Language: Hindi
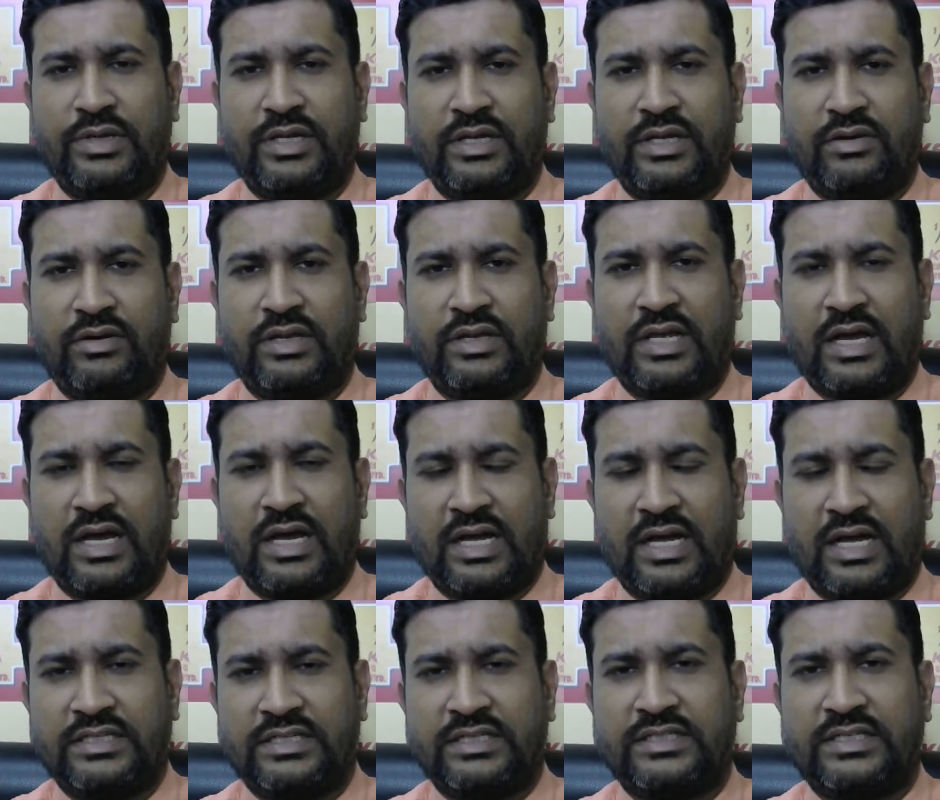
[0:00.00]
में या
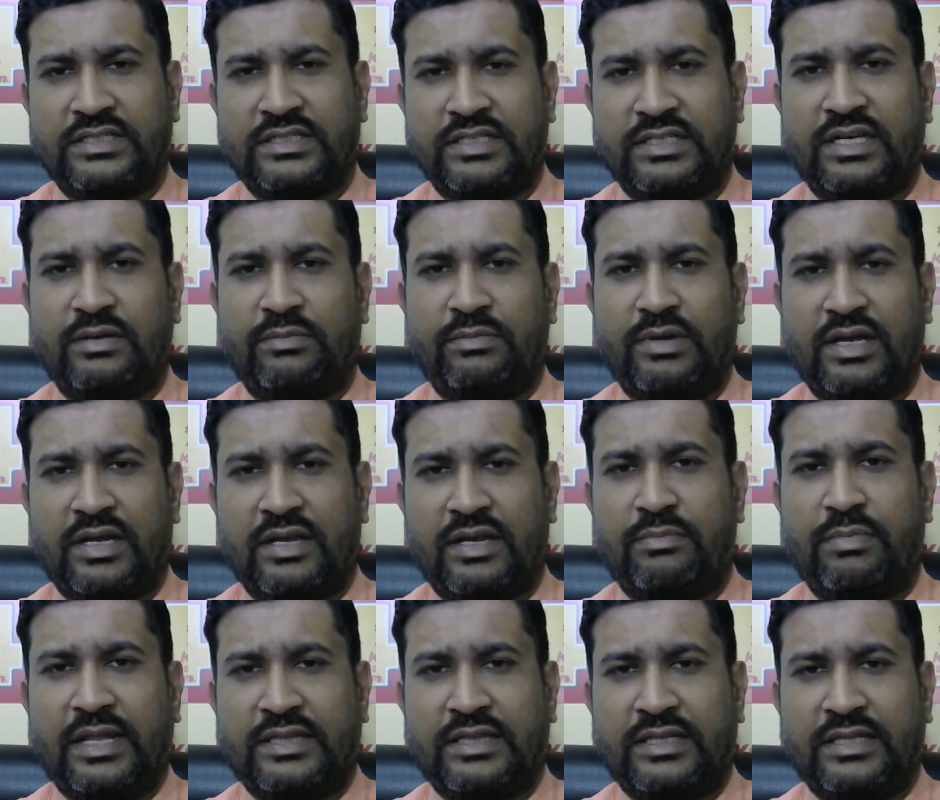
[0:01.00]
आज के सेशन की भी अगर
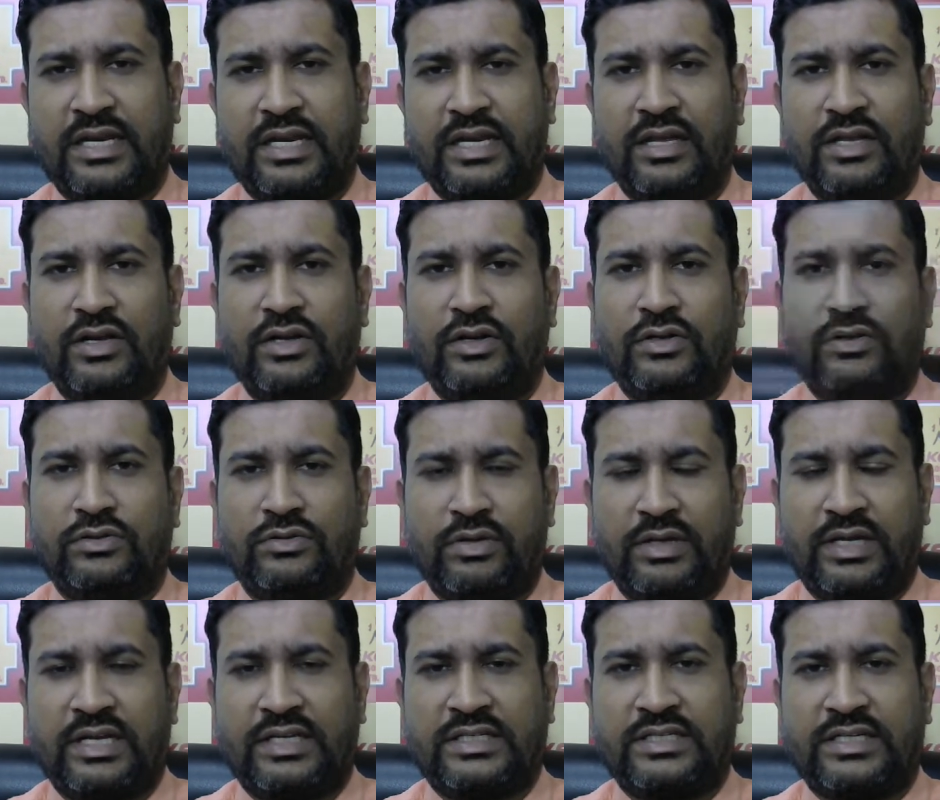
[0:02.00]
बात करें तो
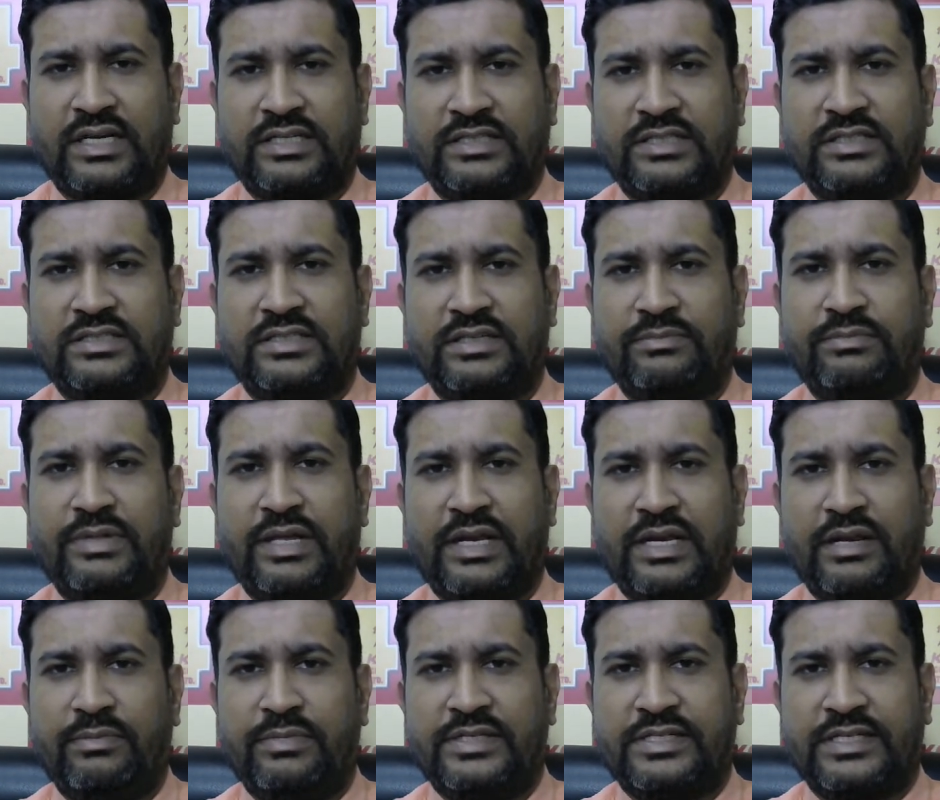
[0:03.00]
एक अच्छा खासा जम
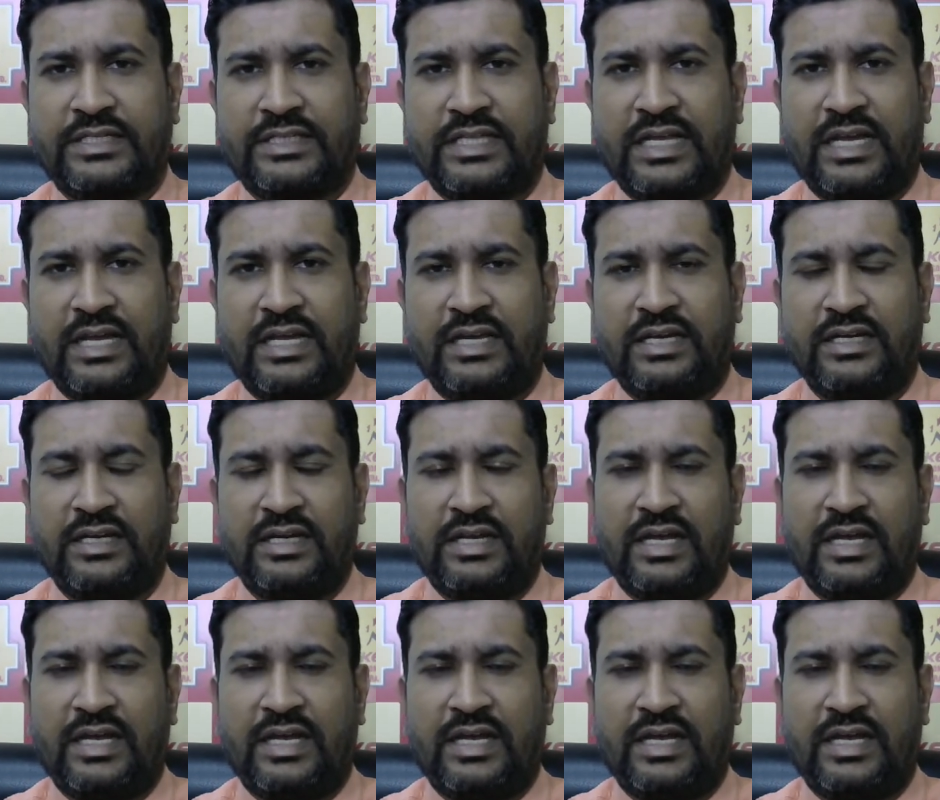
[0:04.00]
देखने मिल सकता है